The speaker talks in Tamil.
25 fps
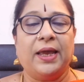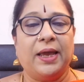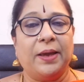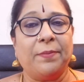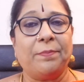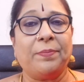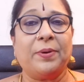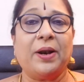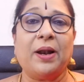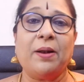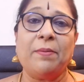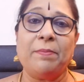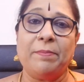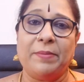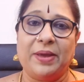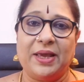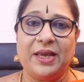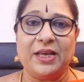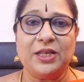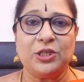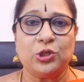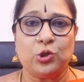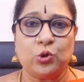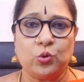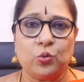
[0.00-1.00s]
ஏப்ரல் மே
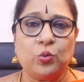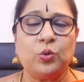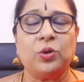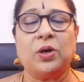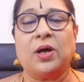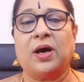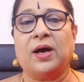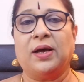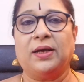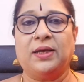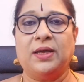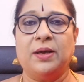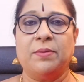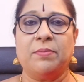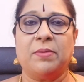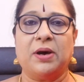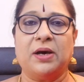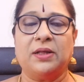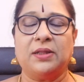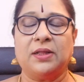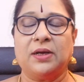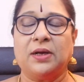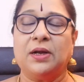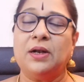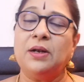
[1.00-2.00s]
ஜூன் ஆகிய
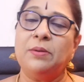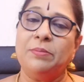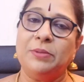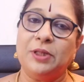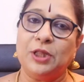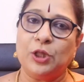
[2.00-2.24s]
மாதங்கள்